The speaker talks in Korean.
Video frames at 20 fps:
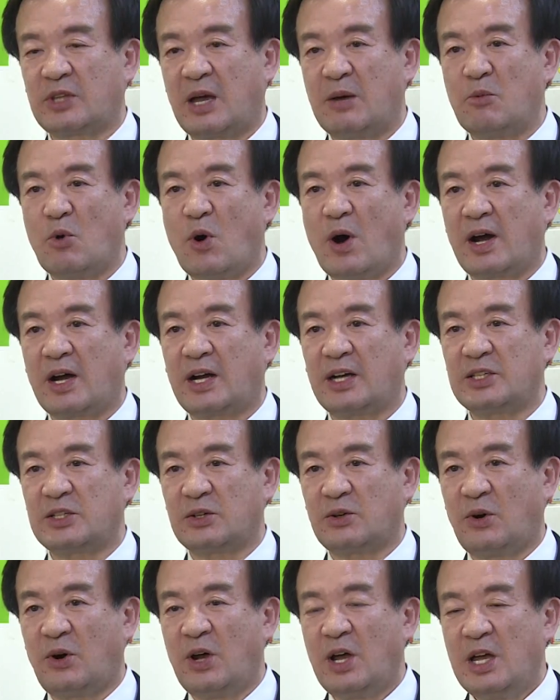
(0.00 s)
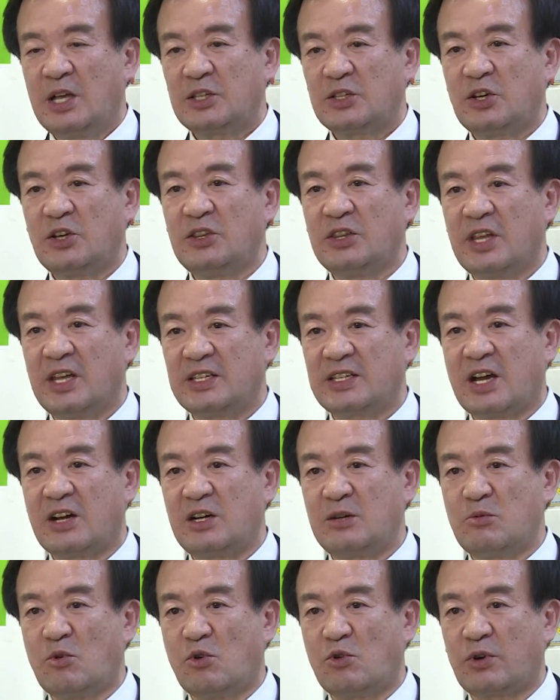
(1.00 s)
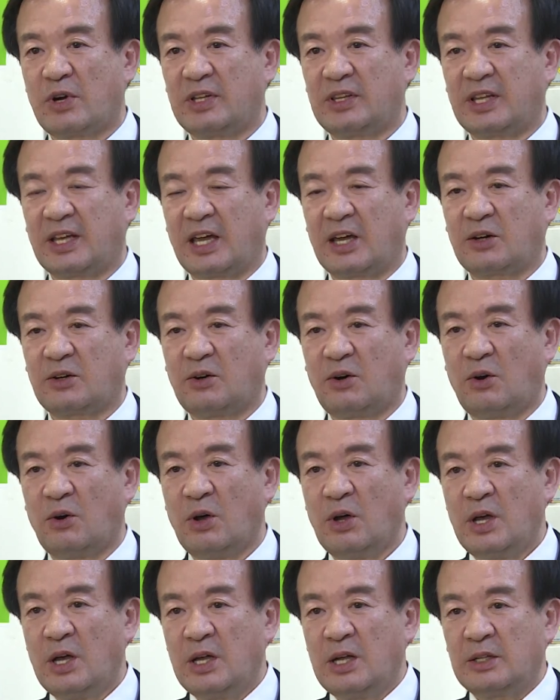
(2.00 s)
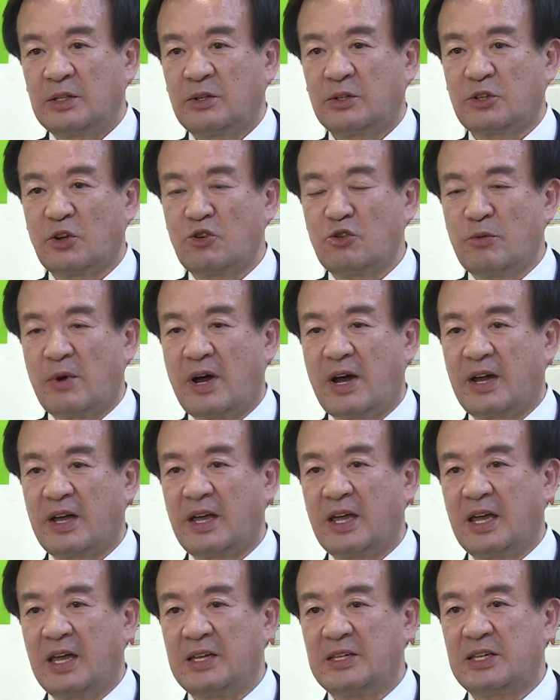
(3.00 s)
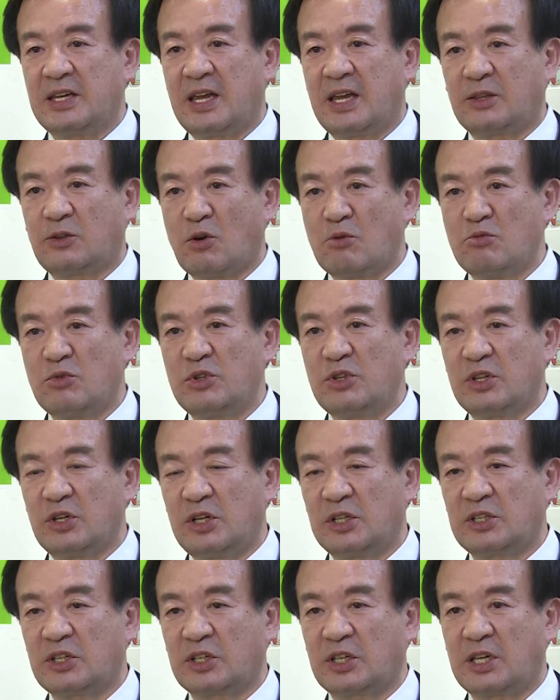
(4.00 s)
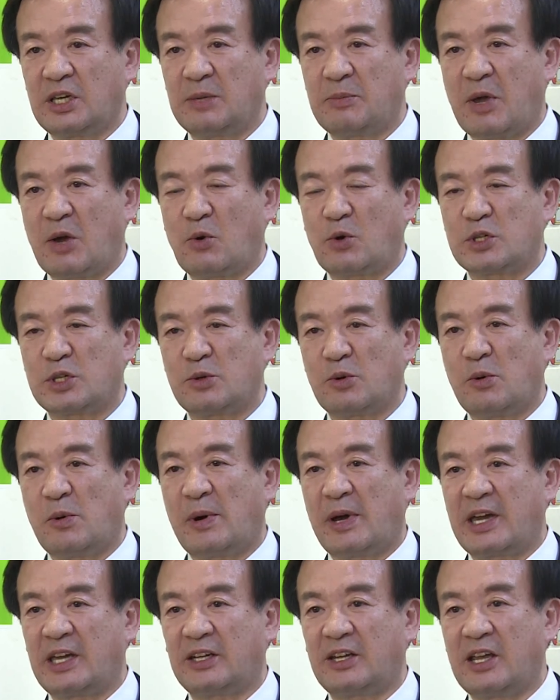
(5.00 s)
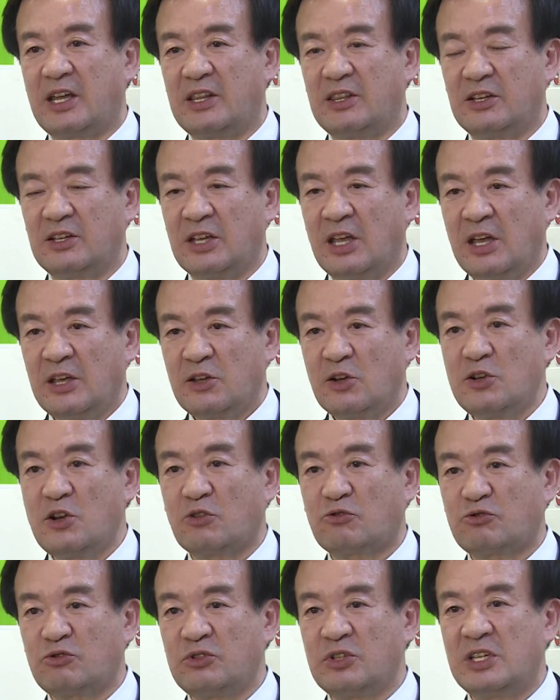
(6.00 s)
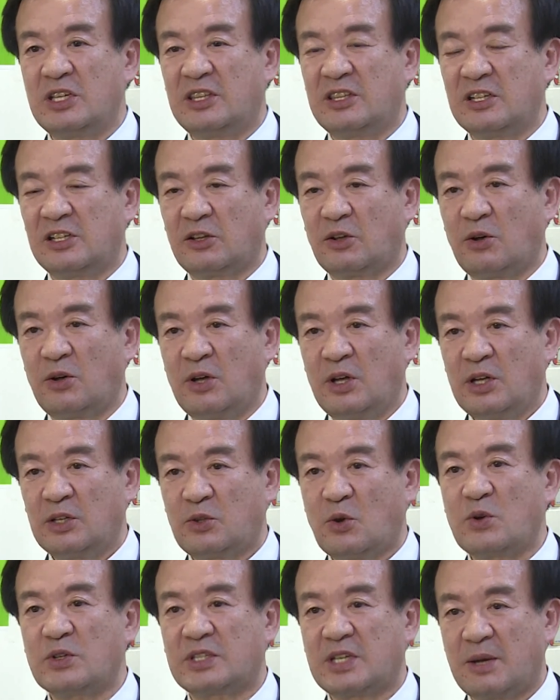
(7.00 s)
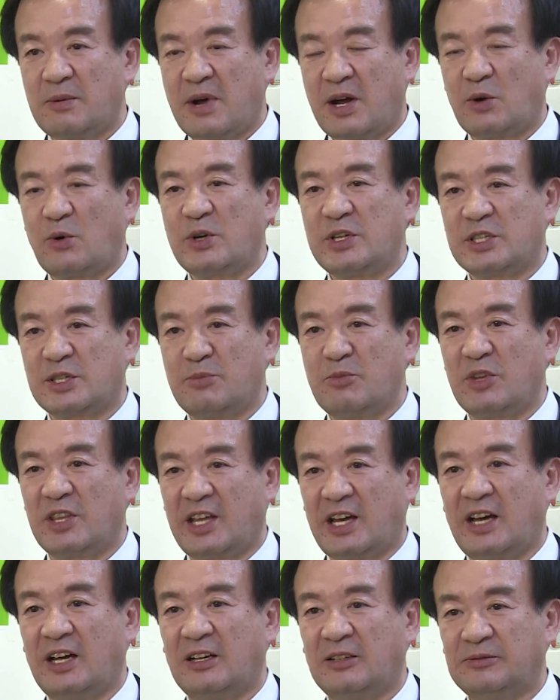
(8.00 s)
다 모아가지고 1내장을 모으게 되겠고 또 저르방에 이제 동문들 특히 155마일에 있는 현역 군인들도 동참하고 있습니다.